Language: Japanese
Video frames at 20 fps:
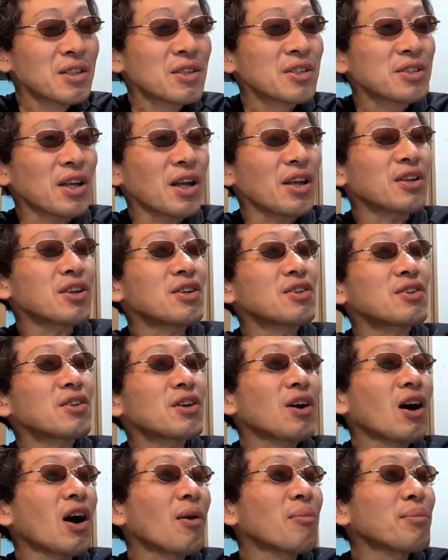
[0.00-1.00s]
最近な
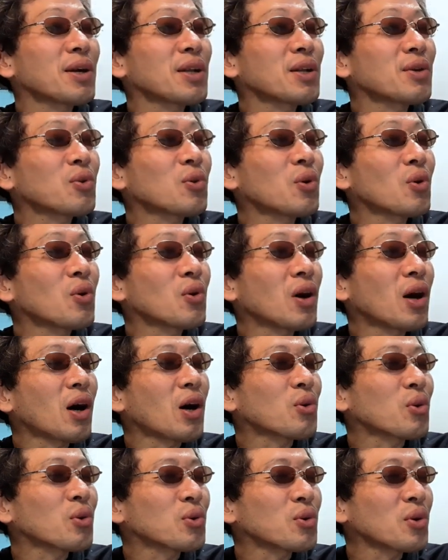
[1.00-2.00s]
んかあんまりこう、あ、
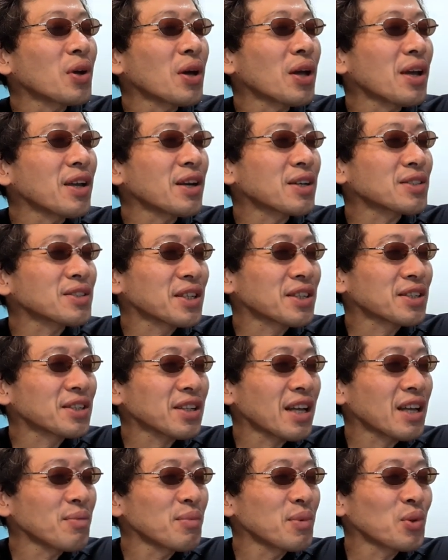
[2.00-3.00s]
この映画絶
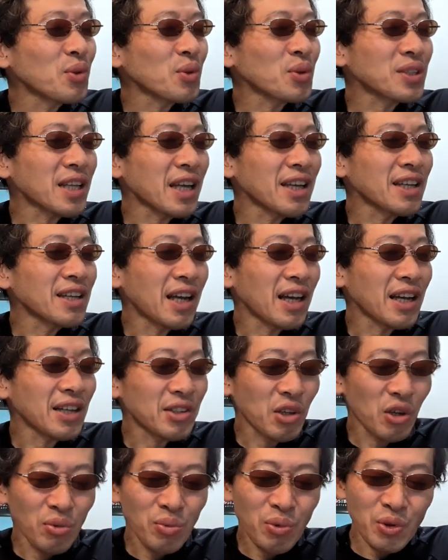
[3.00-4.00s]
対見ときたいなっ
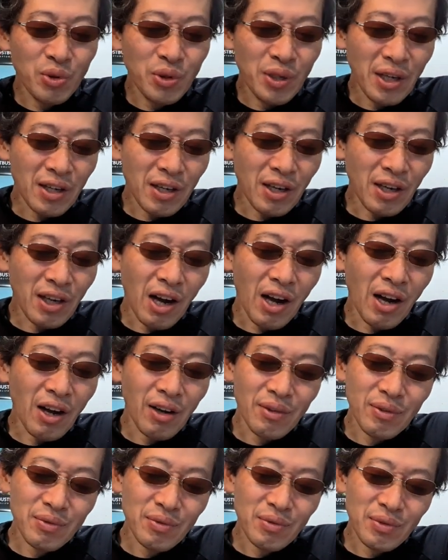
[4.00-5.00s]
て思う映画
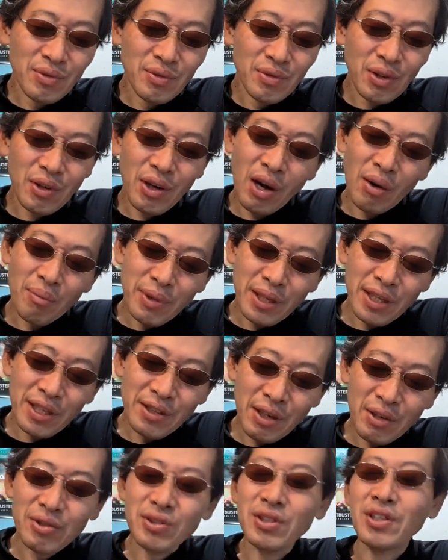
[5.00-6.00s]
が、なんかあんまり
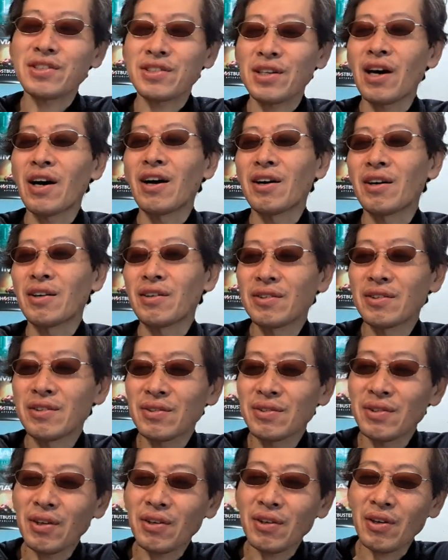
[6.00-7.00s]
なくてさ、
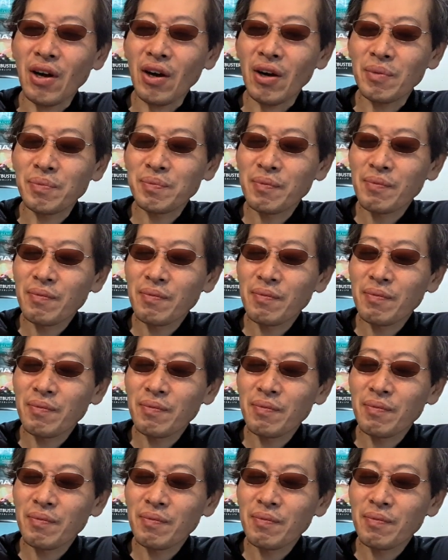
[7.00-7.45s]
なんか、